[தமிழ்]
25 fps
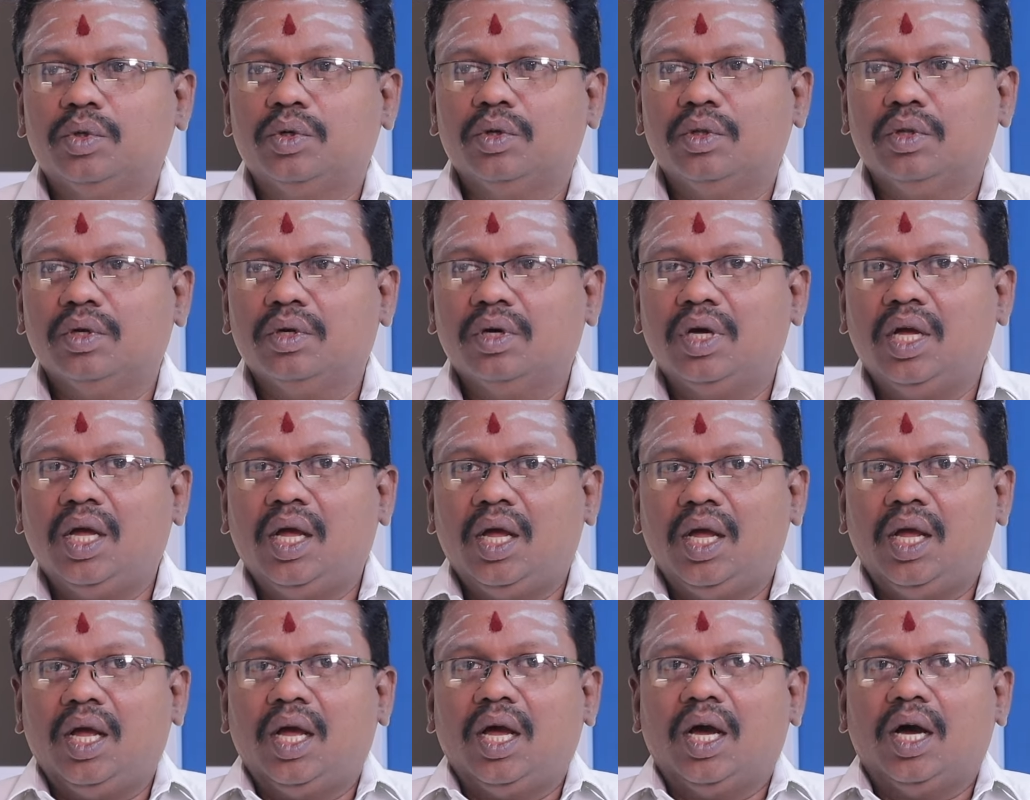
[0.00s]
பொழுதோ
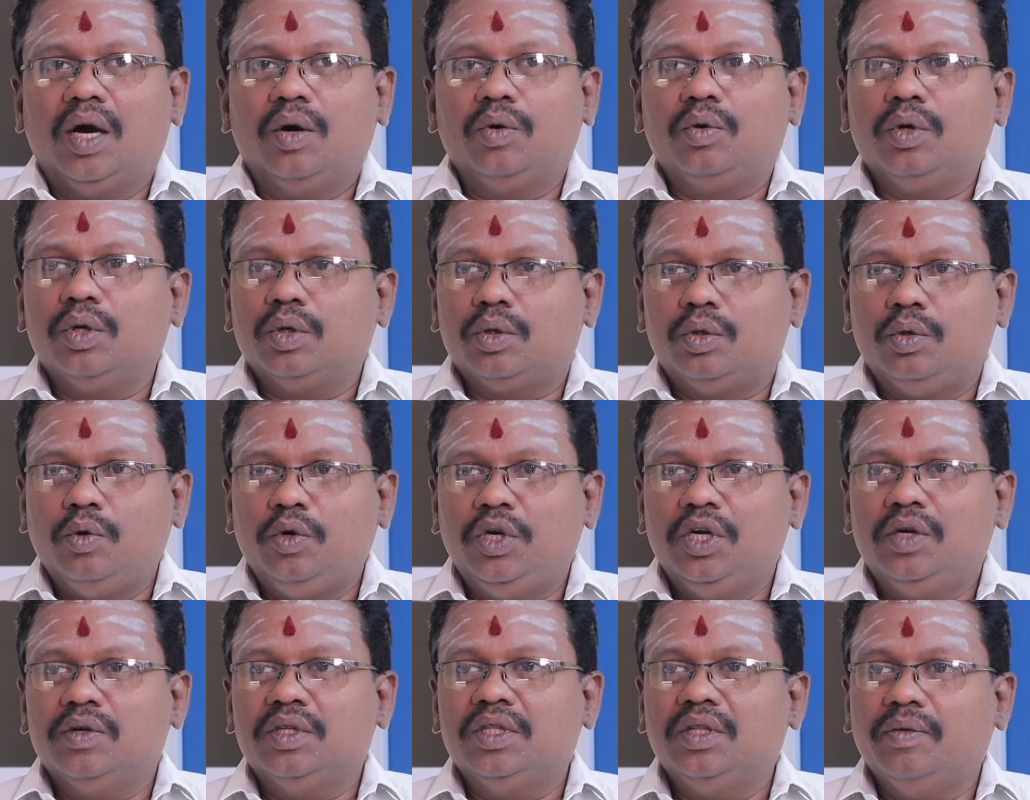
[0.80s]
அவங்கள
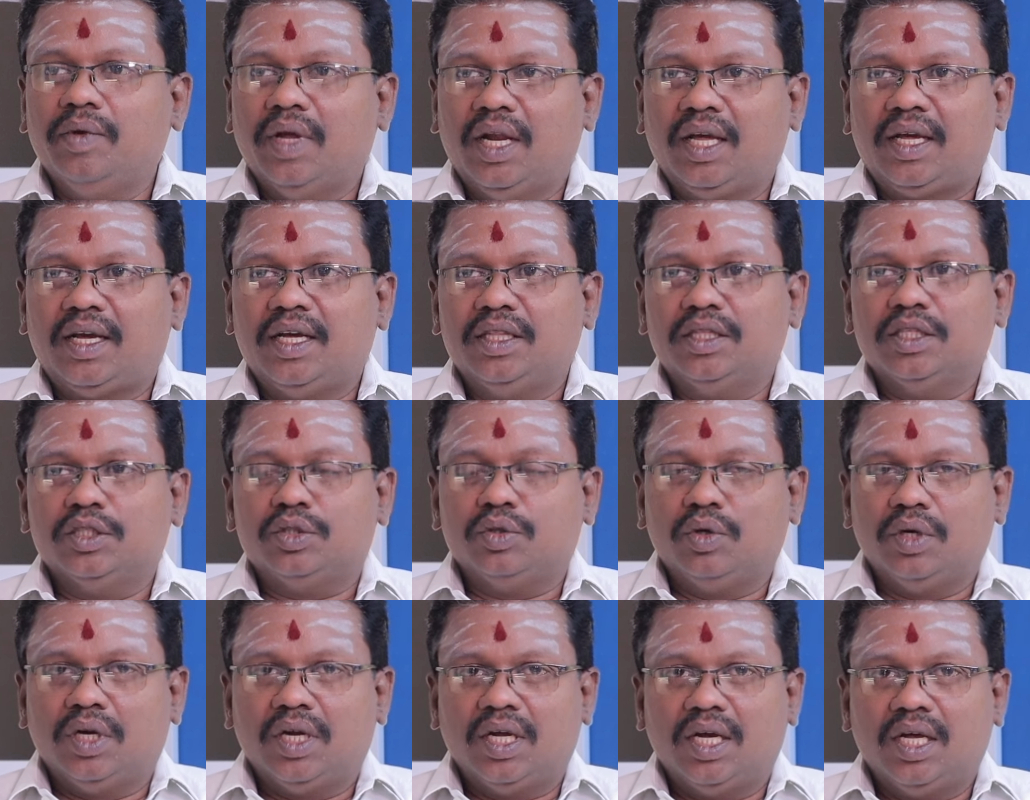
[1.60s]
கூட்டிகிட்டு வந்து விளக்கேற்ற
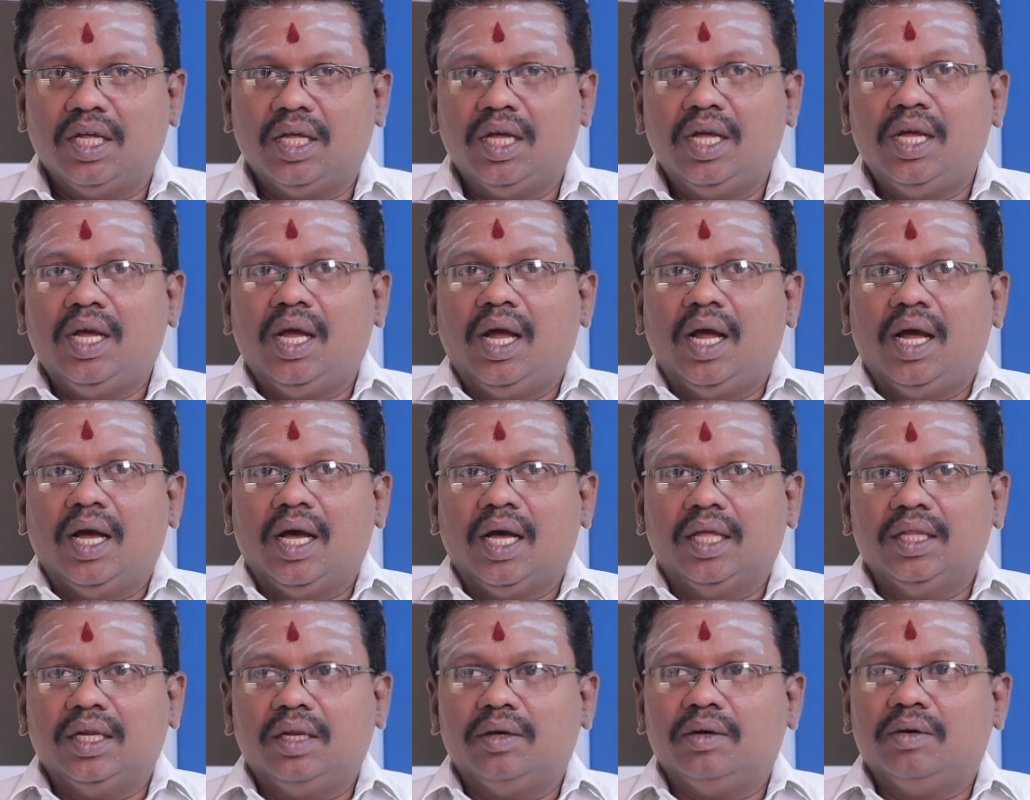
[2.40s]
சொன்னால்
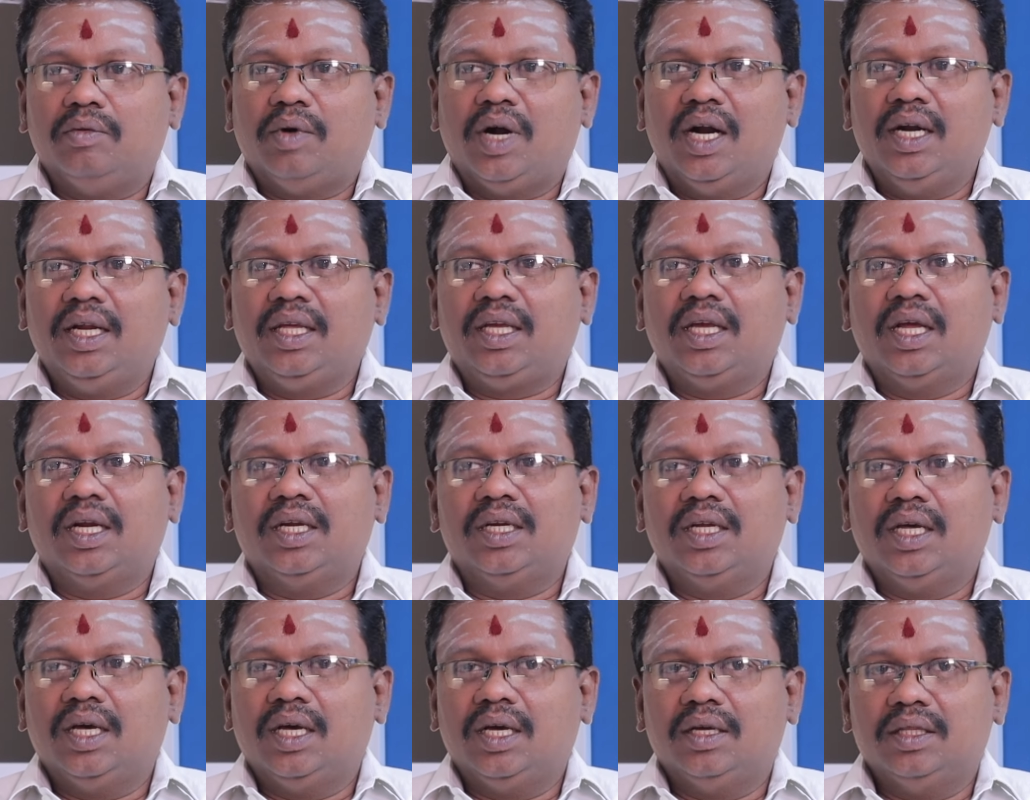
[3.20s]
அதில்
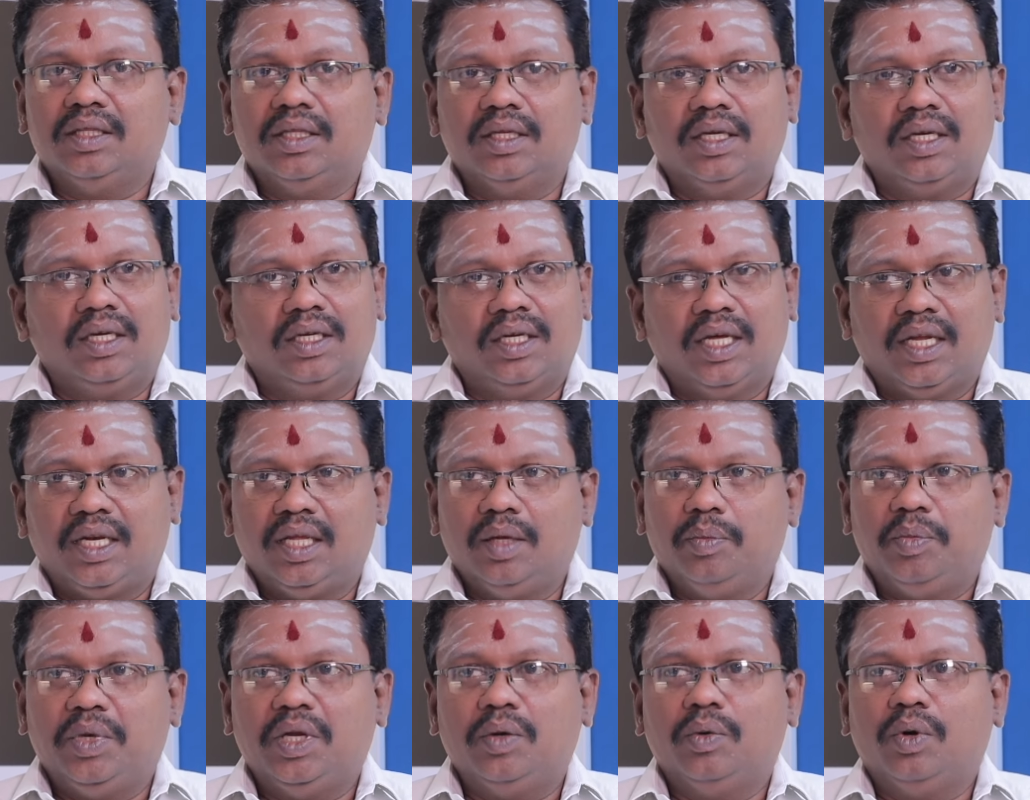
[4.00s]
வாடிக்கையாளர் நிறைய
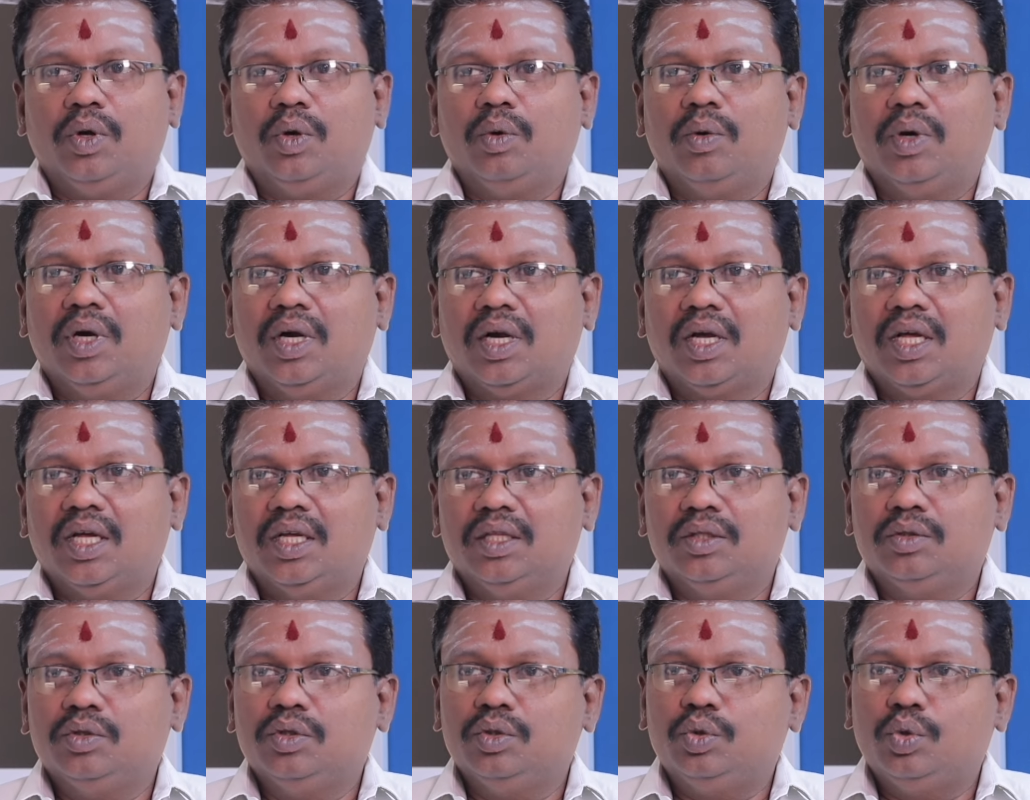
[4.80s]
பேர் வருவாங்க
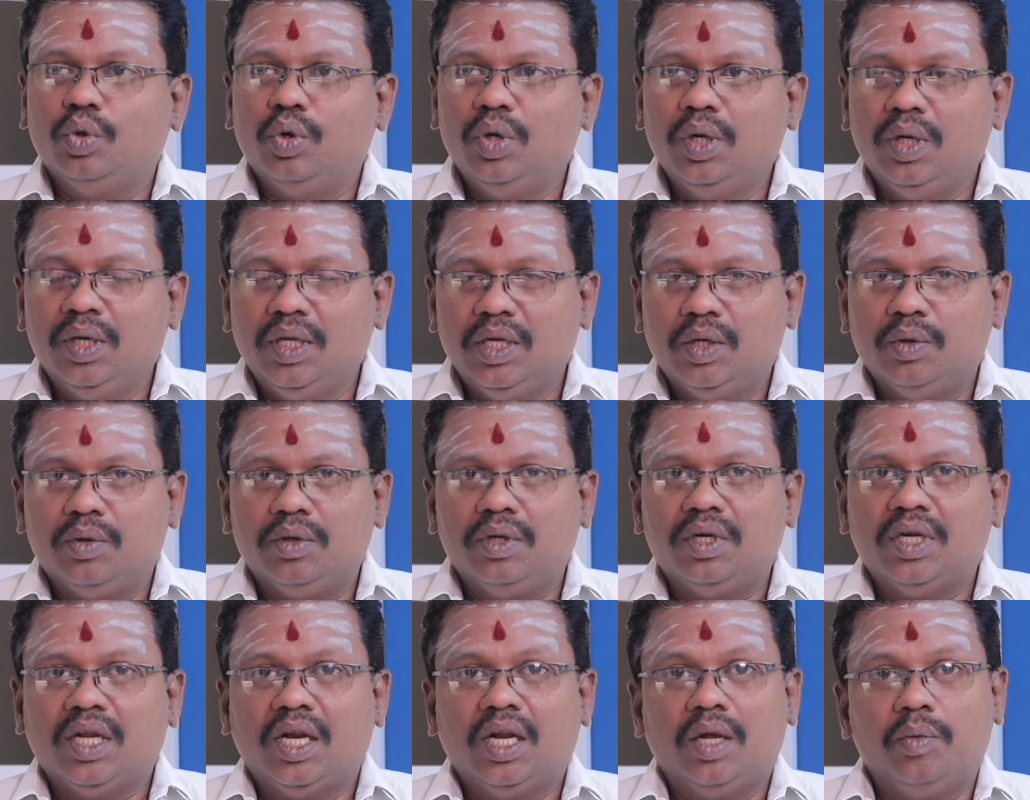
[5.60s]
ஸோ தொழில்
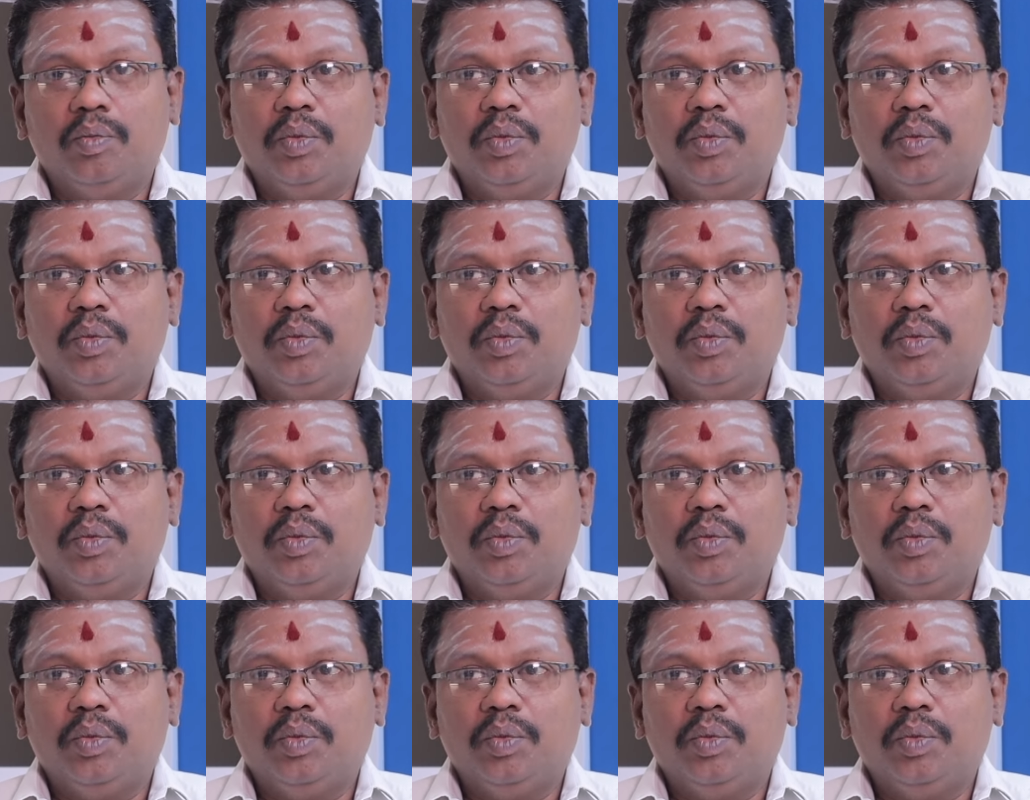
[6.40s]
நிறுவனம் நல்லா